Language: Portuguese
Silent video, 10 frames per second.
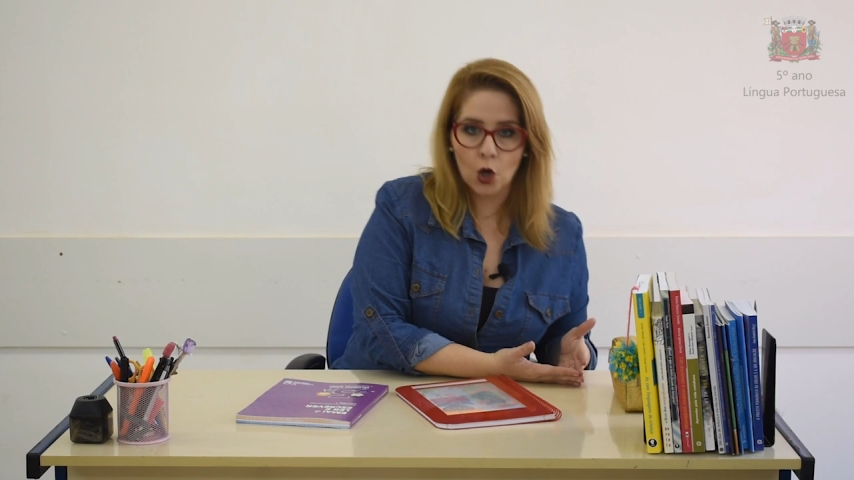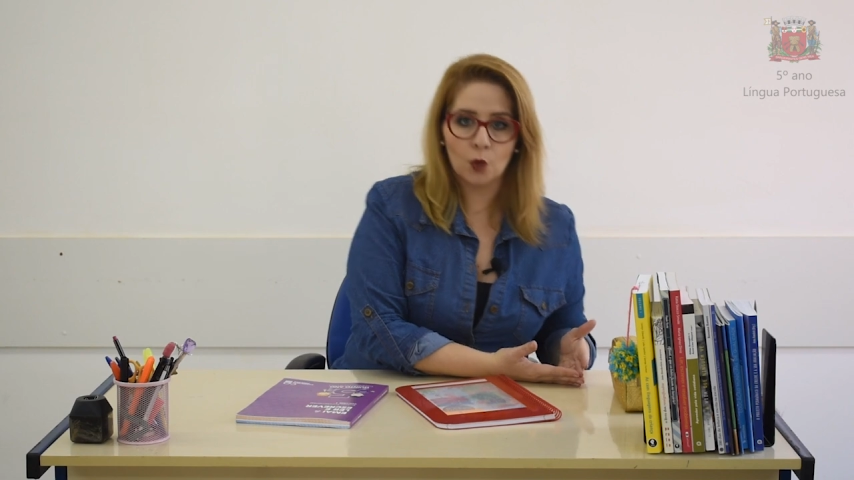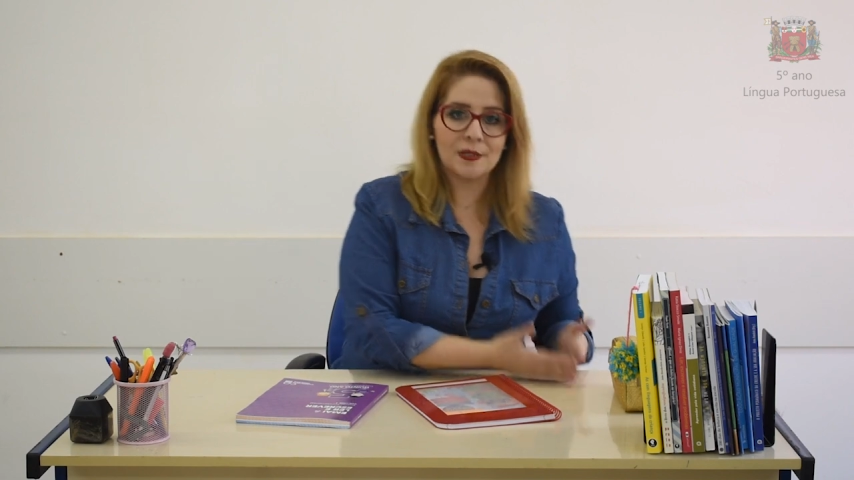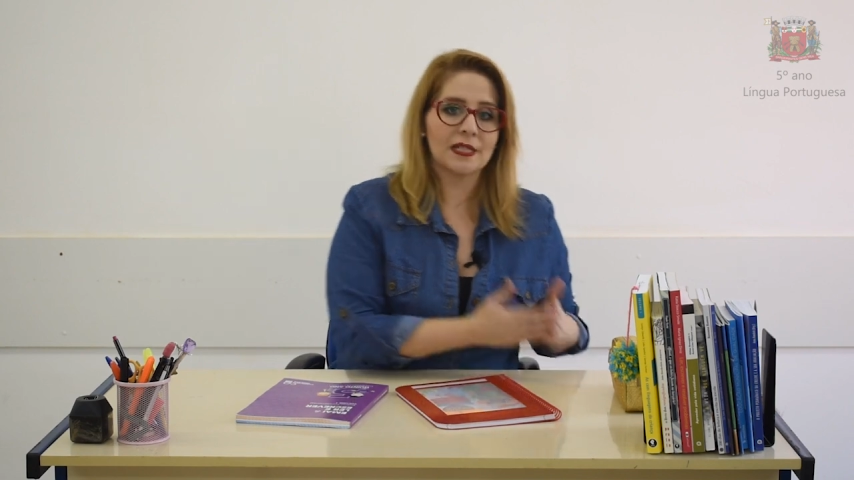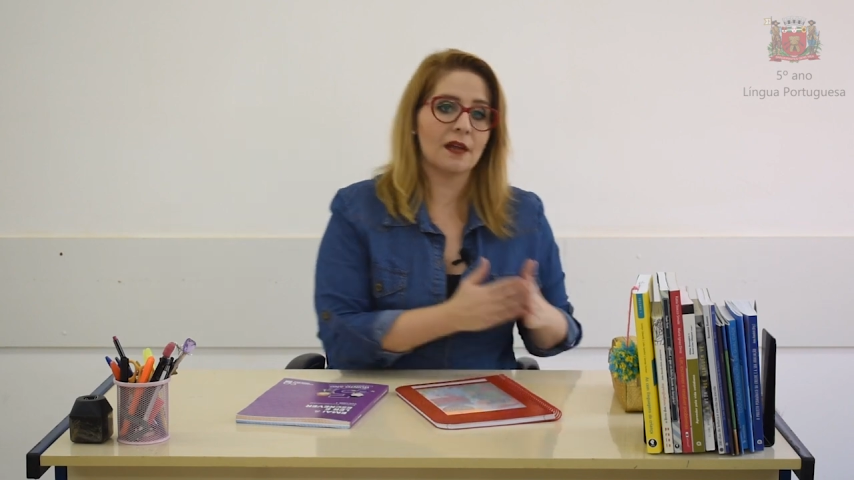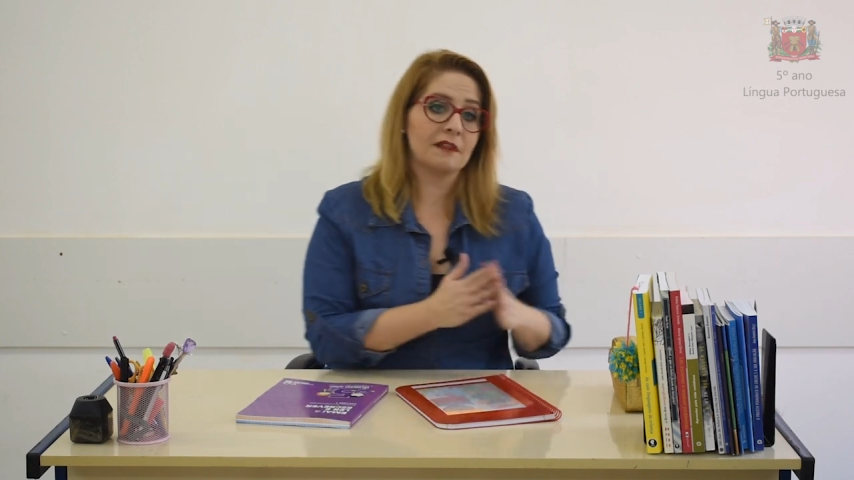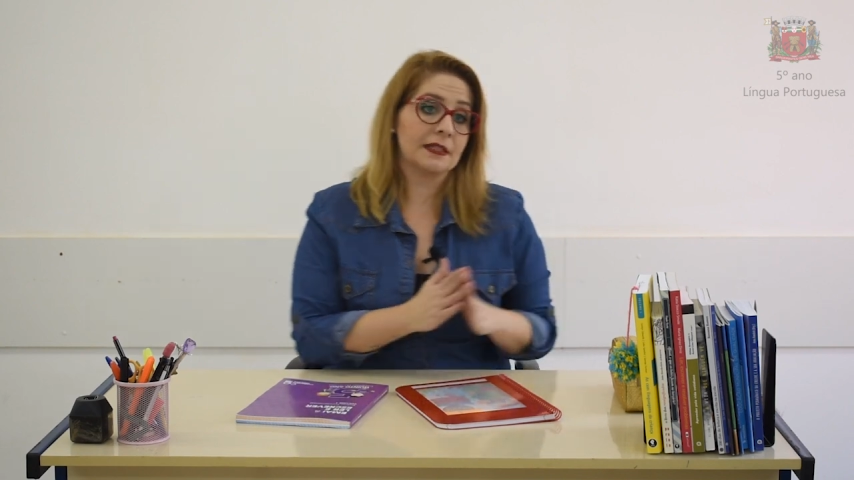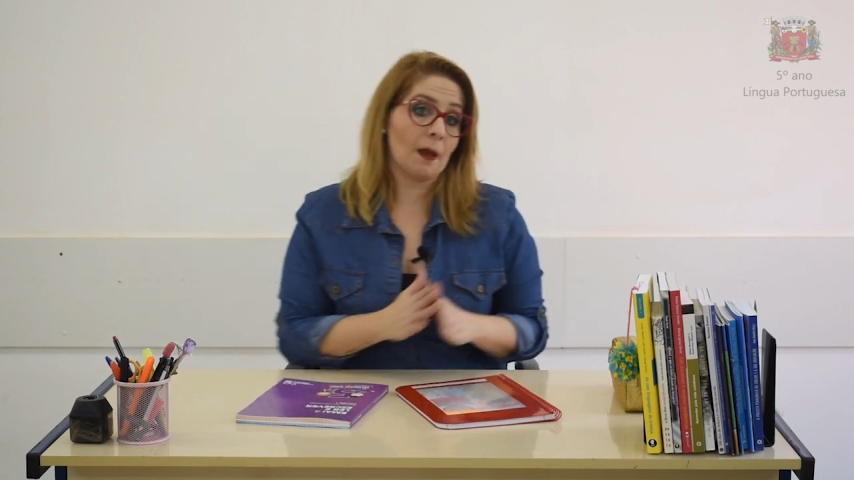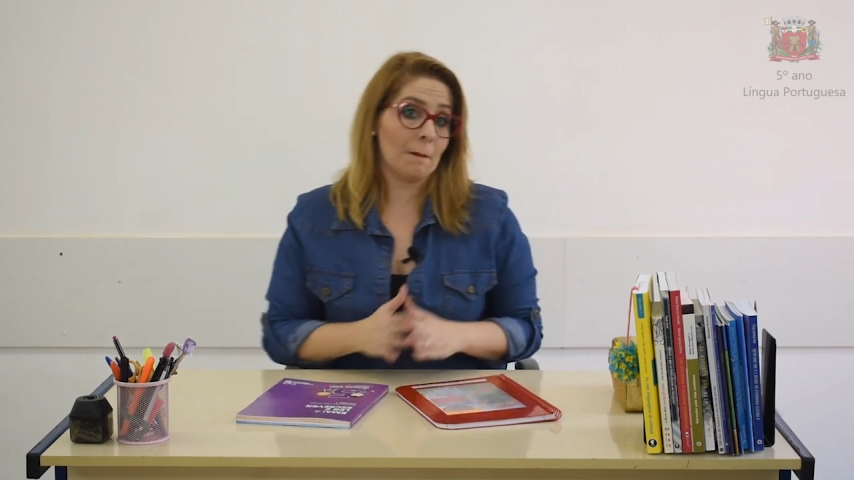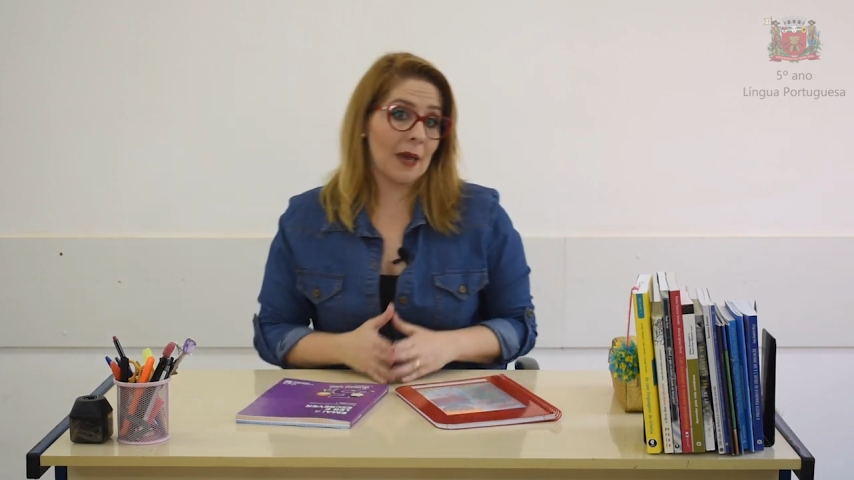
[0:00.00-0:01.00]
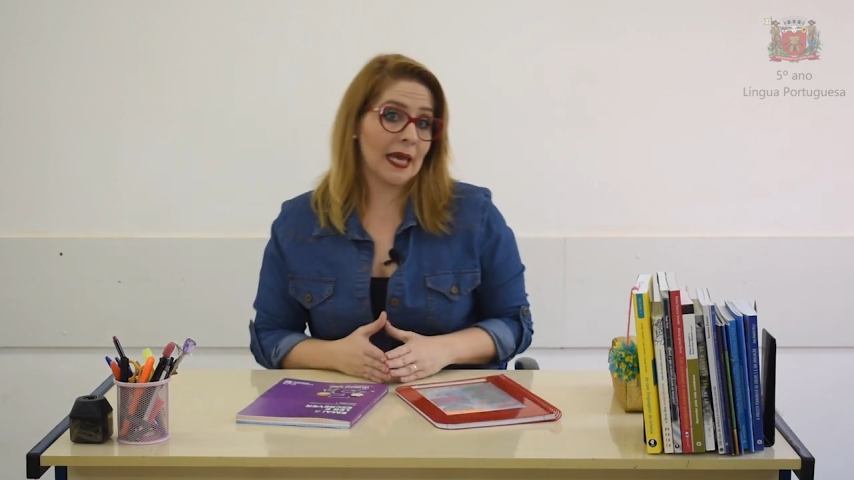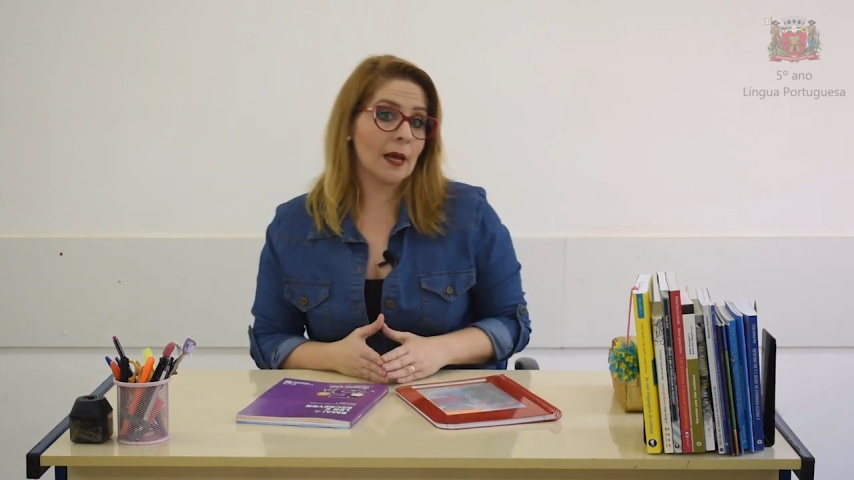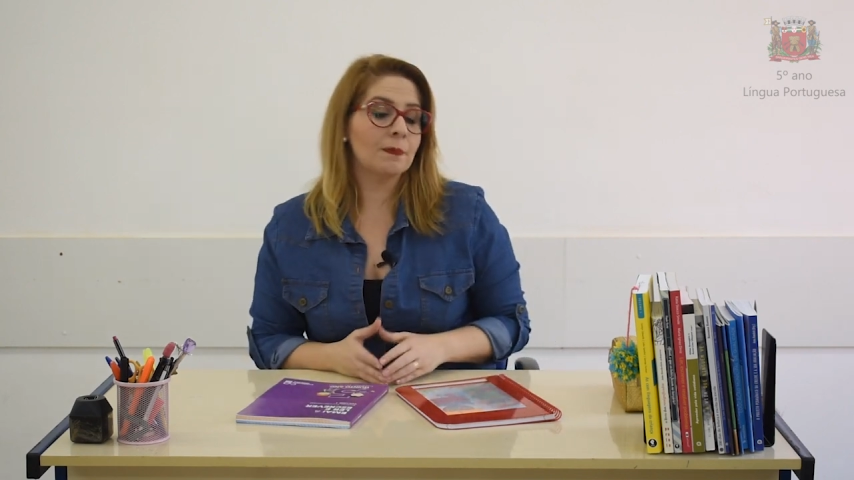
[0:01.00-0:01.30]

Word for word: Observem também a